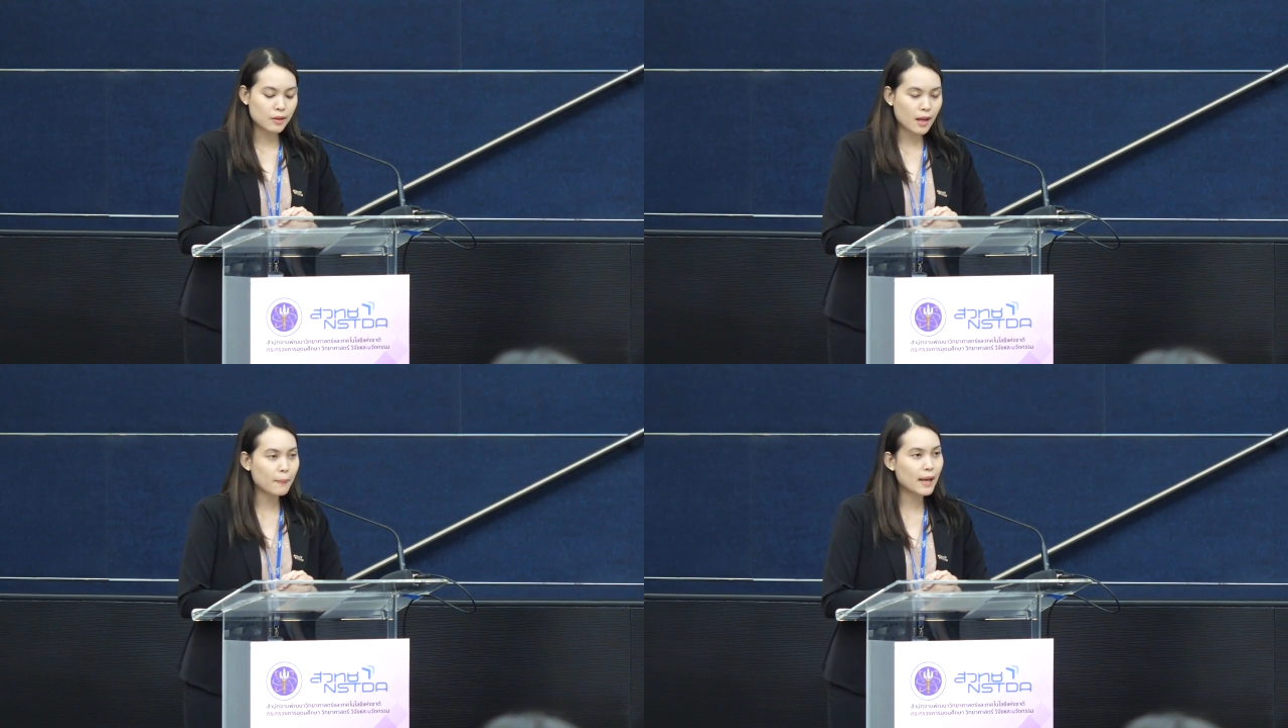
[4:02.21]

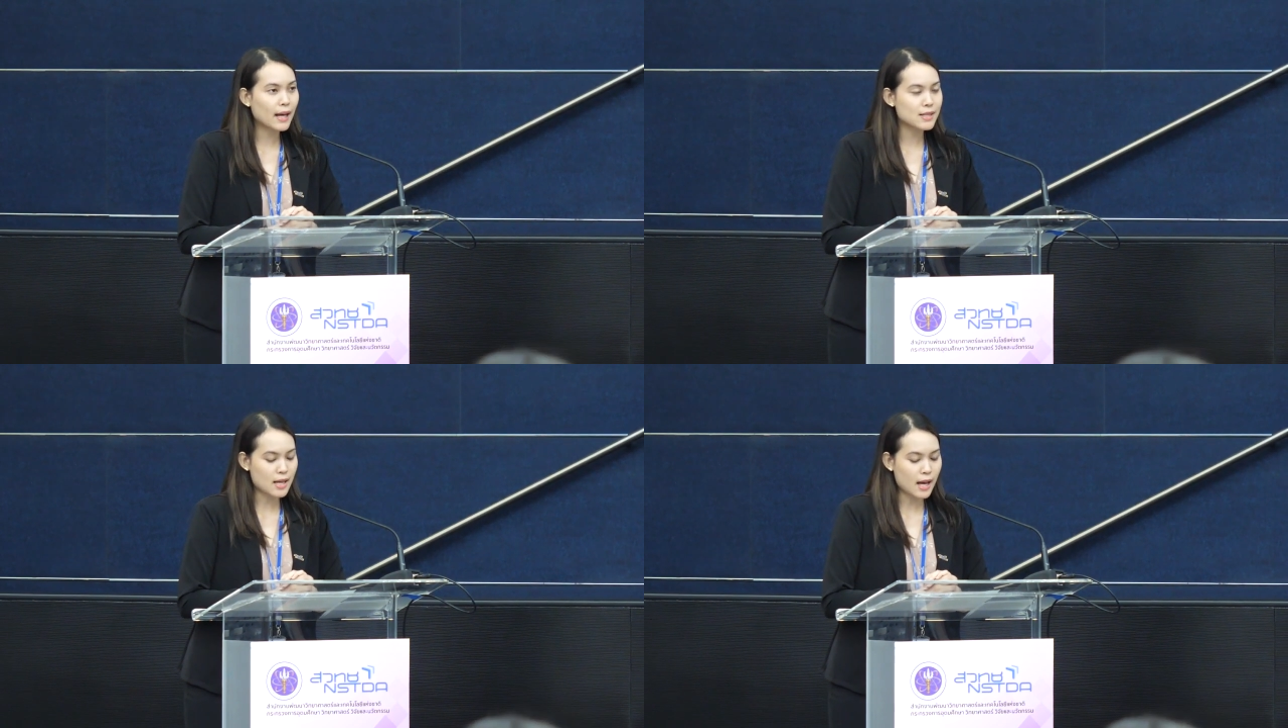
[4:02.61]
เสริมพ
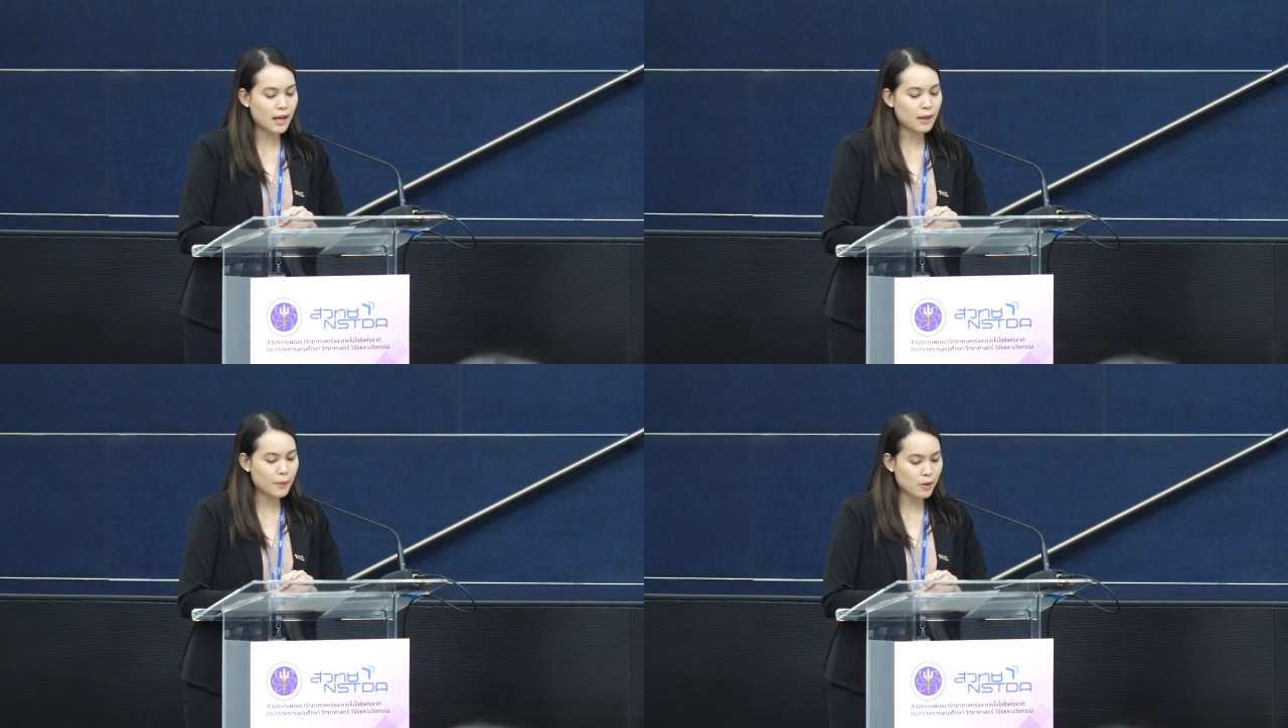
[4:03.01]
ลังใจ
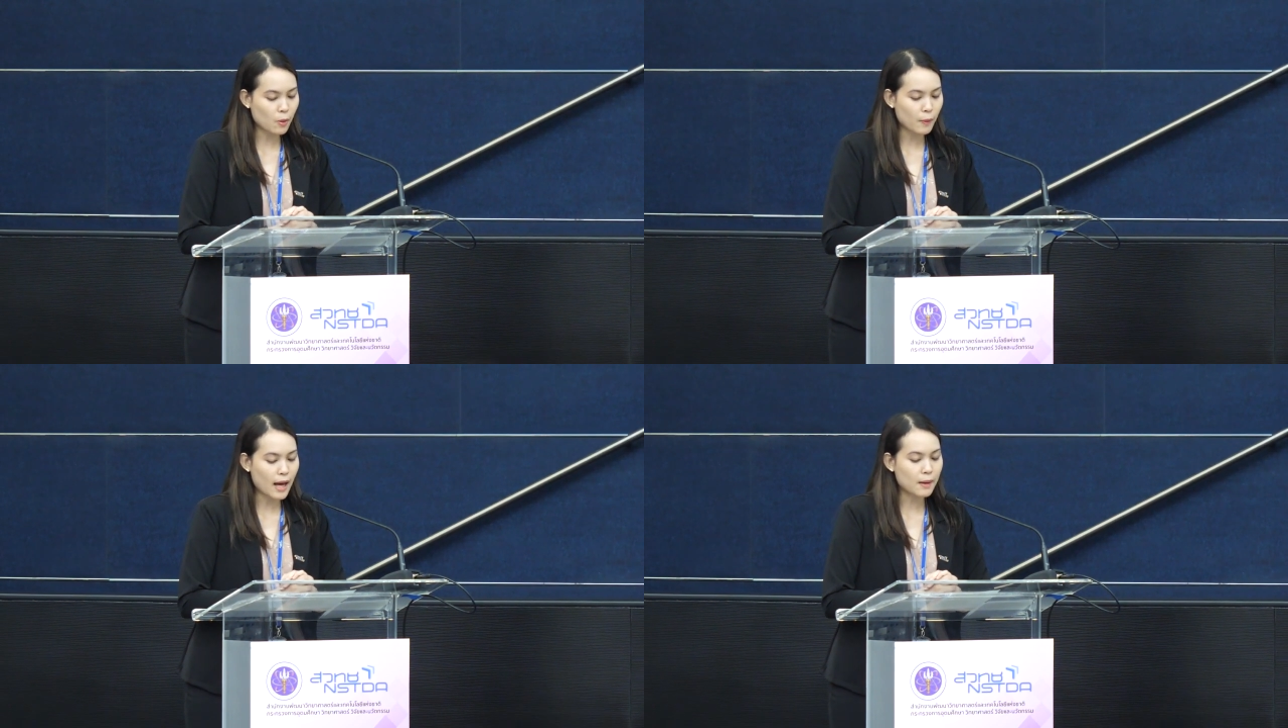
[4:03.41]
ประ
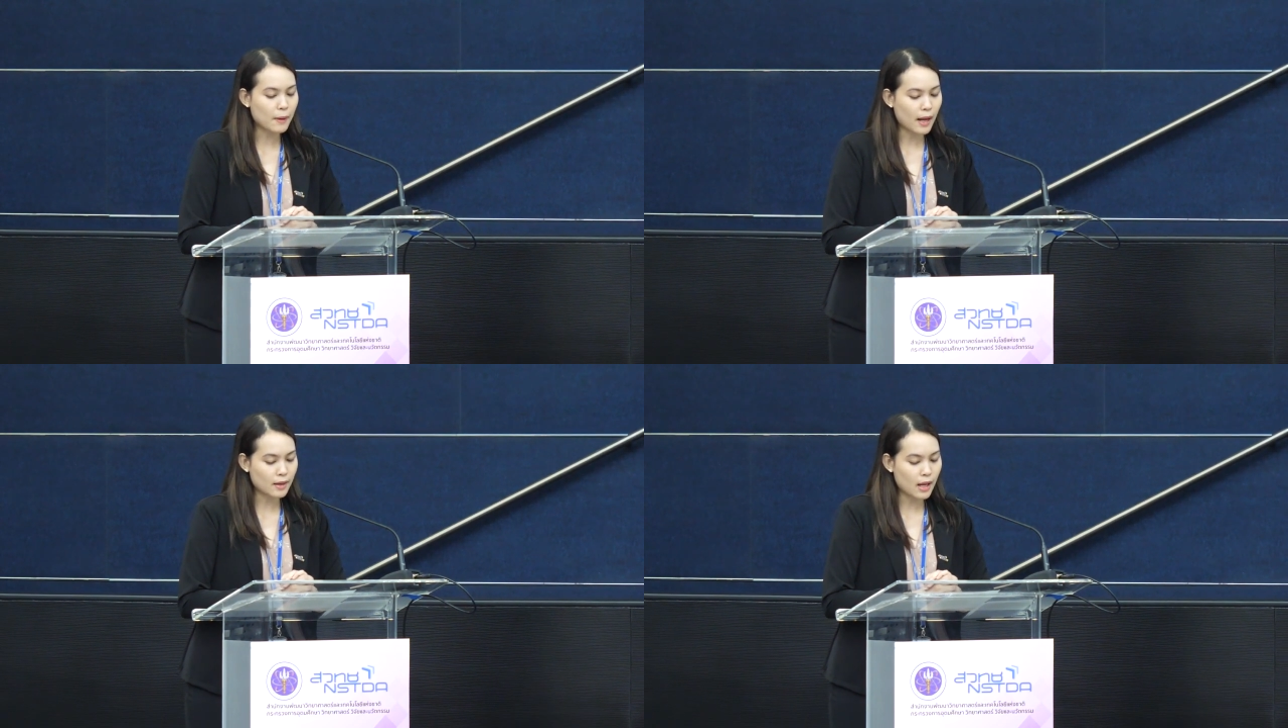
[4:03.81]
สบการณ์
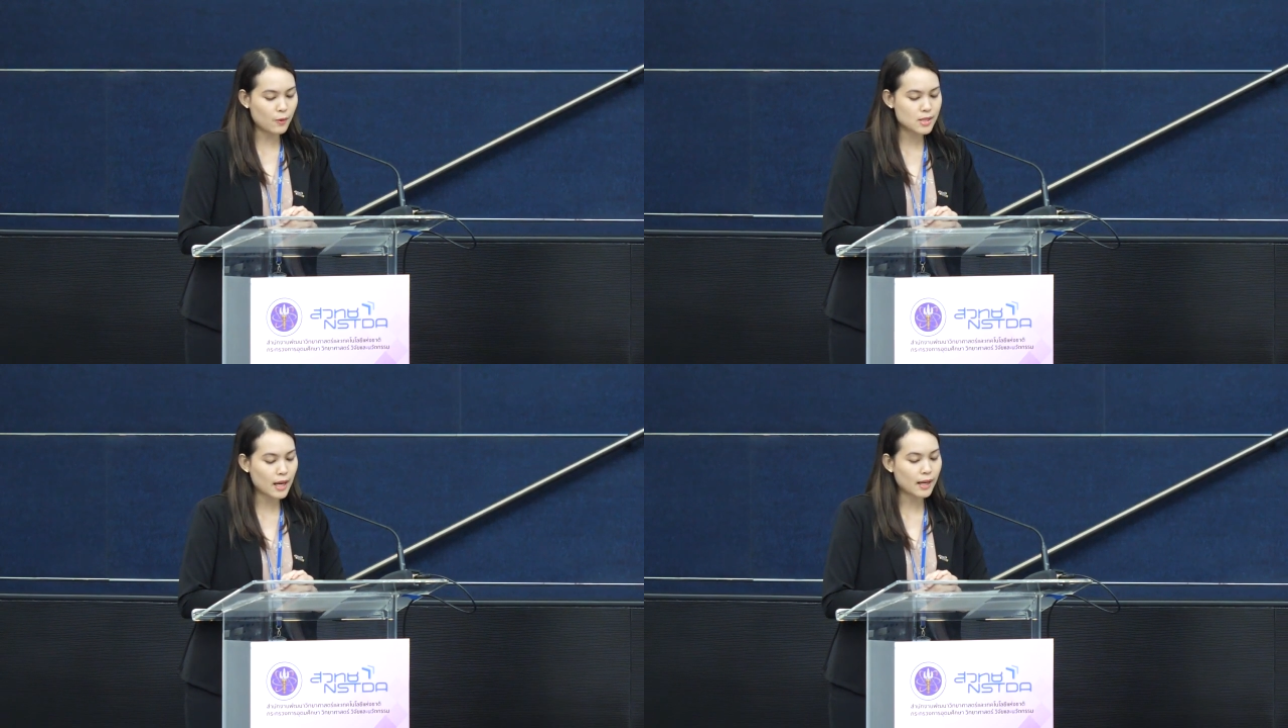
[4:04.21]
ผลักดัน
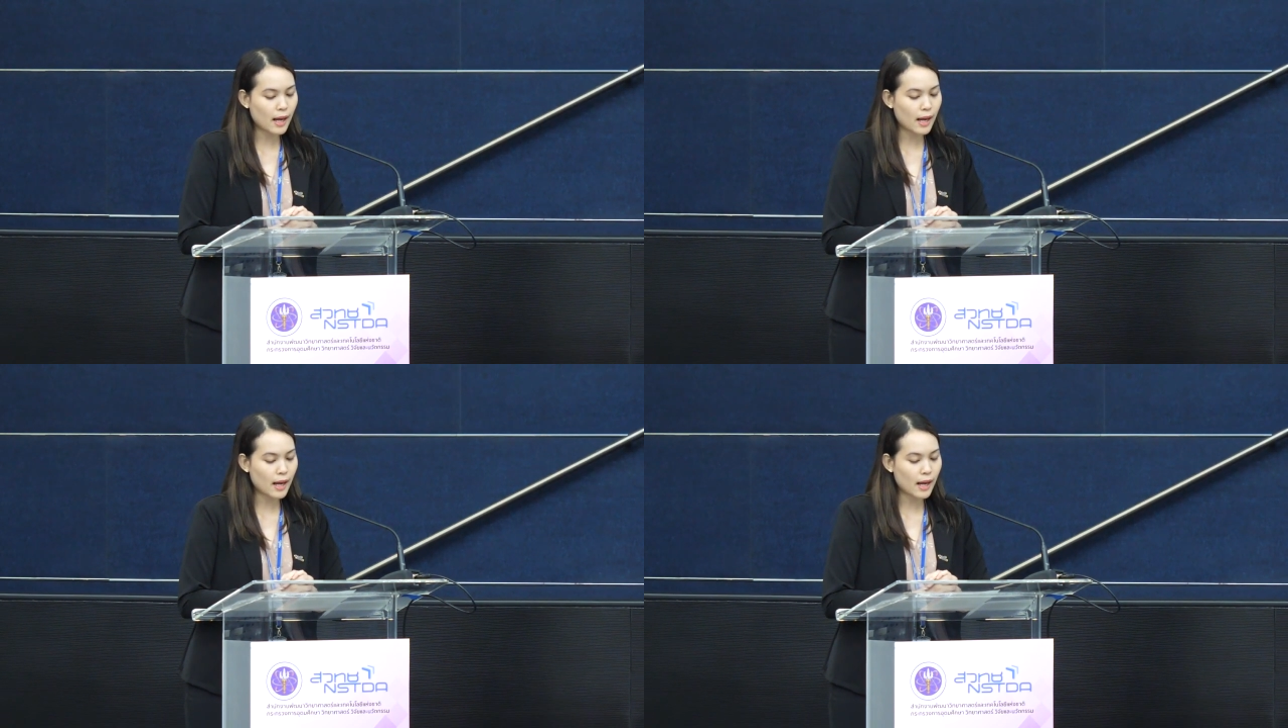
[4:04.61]
วิจัย